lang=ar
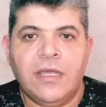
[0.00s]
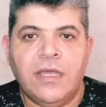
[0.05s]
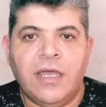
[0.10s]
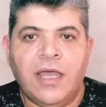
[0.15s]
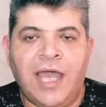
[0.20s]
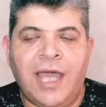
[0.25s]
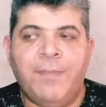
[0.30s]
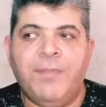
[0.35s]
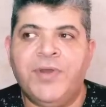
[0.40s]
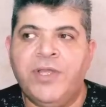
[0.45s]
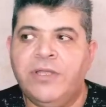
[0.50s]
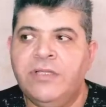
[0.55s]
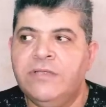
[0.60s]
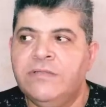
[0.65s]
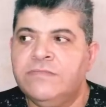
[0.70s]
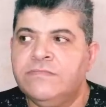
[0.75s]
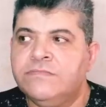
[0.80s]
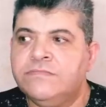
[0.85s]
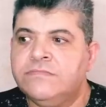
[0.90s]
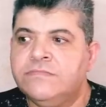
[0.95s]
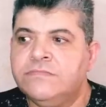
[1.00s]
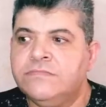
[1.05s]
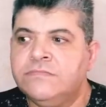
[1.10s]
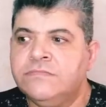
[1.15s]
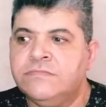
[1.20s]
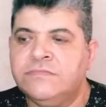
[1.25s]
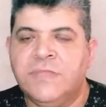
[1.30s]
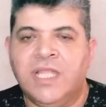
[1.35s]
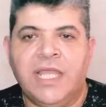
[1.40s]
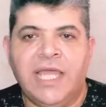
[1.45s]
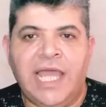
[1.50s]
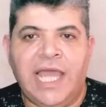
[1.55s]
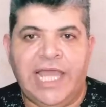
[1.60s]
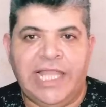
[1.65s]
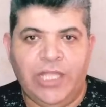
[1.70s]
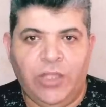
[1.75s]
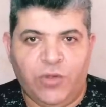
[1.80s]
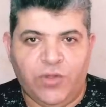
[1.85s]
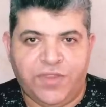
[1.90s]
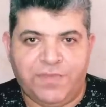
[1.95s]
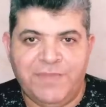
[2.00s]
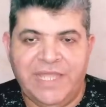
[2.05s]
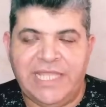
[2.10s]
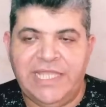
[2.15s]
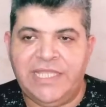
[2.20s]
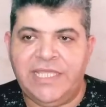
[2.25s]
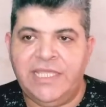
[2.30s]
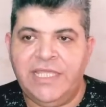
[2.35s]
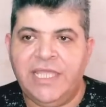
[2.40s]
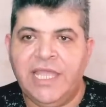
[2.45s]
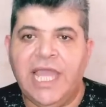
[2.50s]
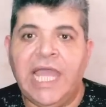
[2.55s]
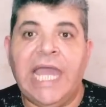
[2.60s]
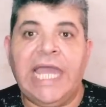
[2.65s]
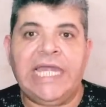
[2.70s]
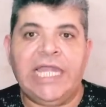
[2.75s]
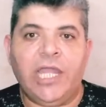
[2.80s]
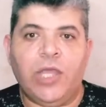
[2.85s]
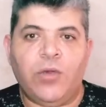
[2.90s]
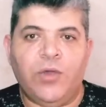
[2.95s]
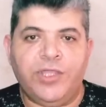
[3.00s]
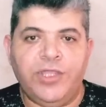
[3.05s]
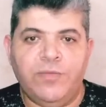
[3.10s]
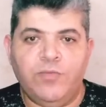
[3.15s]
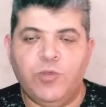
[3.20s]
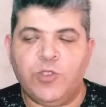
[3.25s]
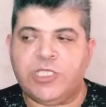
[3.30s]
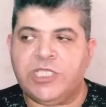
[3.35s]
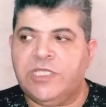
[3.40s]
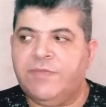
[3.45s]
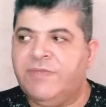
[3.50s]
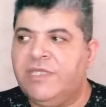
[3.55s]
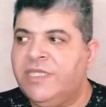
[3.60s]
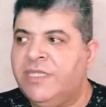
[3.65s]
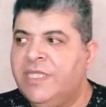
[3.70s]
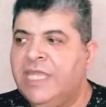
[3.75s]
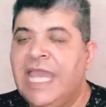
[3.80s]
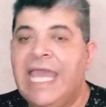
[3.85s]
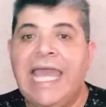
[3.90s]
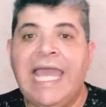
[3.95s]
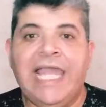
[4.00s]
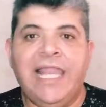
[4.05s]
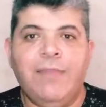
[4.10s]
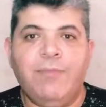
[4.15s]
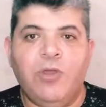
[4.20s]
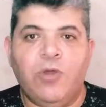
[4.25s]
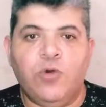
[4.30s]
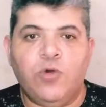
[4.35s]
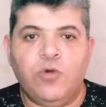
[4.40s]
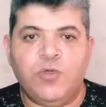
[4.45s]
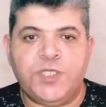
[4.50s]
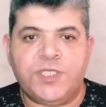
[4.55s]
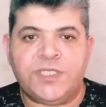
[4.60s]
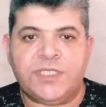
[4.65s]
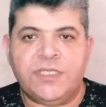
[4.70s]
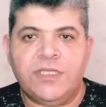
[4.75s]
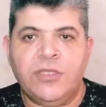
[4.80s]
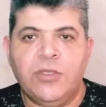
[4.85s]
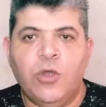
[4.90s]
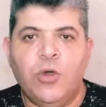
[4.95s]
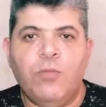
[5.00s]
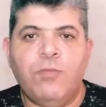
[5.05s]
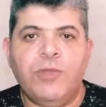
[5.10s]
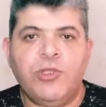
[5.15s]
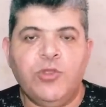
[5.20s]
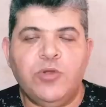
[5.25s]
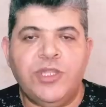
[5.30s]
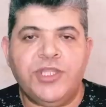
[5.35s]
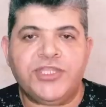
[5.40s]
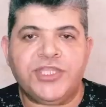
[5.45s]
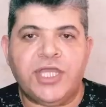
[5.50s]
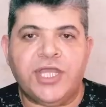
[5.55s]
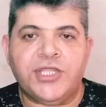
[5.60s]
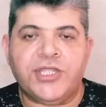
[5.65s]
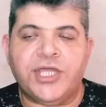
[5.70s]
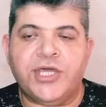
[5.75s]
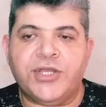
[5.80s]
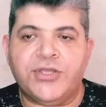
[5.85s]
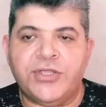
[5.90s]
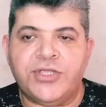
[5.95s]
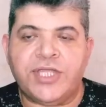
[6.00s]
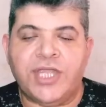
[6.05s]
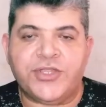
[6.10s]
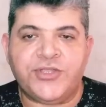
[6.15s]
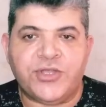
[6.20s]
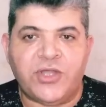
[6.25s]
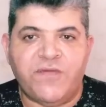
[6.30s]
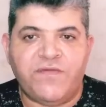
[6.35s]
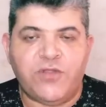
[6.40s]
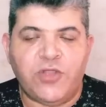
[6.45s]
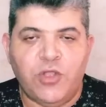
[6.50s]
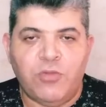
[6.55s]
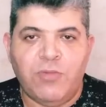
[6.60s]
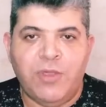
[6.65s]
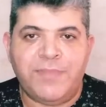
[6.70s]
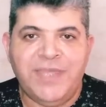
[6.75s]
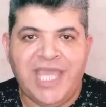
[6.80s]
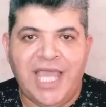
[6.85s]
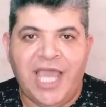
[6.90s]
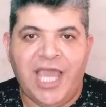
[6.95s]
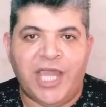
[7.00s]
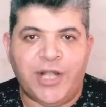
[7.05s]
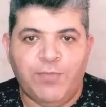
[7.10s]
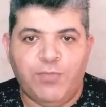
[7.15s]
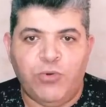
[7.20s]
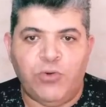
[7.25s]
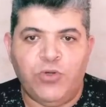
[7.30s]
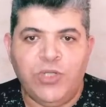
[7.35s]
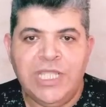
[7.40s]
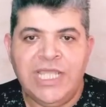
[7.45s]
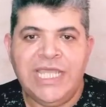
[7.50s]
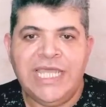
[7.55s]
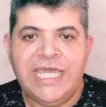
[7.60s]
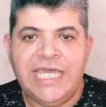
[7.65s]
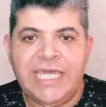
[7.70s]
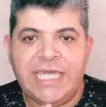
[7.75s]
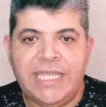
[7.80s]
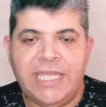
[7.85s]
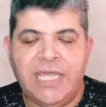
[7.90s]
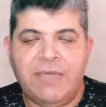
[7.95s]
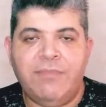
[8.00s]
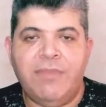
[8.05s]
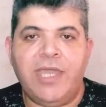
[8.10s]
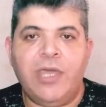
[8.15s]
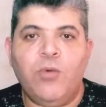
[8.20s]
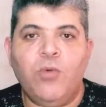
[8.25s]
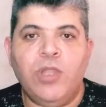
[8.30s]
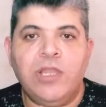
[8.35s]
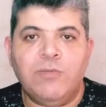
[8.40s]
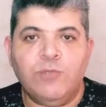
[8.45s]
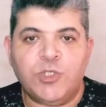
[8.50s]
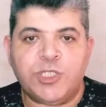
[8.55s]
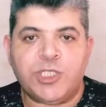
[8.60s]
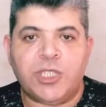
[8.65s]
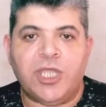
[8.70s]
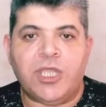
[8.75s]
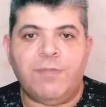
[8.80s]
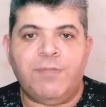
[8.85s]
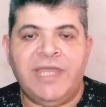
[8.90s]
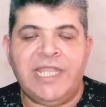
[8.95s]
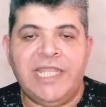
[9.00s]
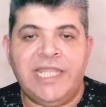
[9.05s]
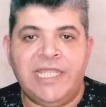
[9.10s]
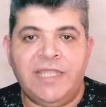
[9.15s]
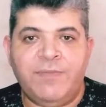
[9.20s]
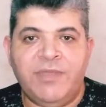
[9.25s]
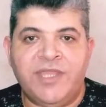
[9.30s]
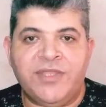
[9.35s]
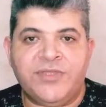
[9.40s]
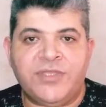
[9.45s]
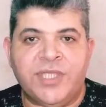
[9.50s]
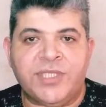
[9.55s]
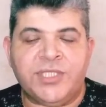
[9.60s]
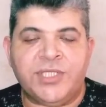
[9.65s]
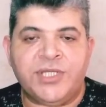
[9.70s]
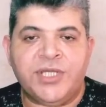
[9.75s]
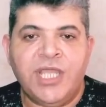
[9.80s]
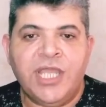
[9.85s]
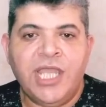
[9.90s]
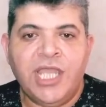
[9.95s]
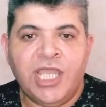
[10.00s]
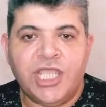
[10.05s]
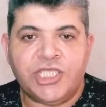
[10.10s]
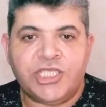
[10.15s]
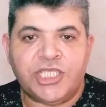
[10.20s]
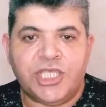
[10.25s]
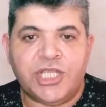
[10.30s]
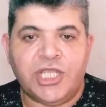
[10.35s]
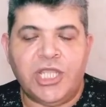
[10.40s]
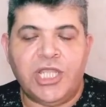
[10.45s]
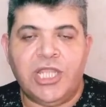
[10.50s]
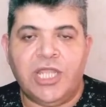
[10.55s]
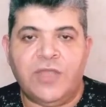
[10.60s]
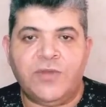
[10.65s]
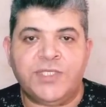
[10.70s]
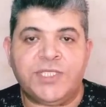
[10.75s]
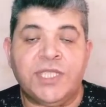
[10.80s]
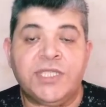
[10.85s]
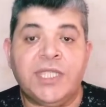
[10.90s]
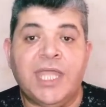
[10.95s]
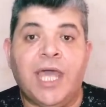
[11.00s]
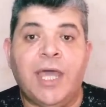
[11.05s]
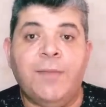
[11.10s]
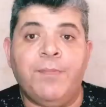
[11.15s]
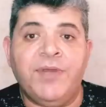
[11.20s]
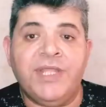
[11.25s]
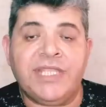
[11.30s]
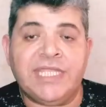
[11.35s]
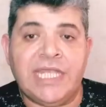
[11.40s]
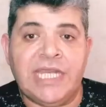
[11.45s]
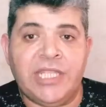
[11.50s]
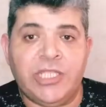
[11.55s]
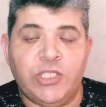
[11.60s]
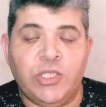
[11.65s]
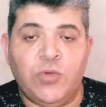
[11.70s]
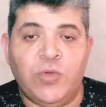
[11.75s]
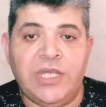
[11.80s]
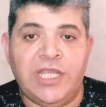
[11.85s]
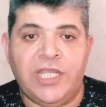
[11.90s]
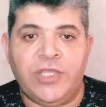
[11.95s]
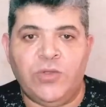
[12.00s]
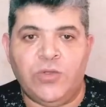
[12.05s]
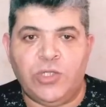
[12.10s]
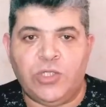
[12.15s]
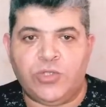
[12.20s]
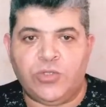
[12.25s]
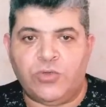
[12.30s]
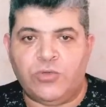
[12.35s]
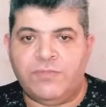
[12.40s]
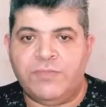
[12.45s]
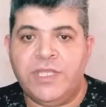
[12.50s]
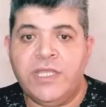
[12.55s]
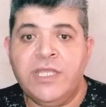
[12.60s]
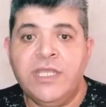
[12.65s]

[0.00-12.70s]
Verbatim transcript: عبر العثمانلي الاخوان المسلمين المجوس هم دول الثلاث اطراف اللي هم بيحاربوا النماء والمستقبل اللي بينتظر الشرق الاوسط عبر الثلاث دول اللي انا قلتهم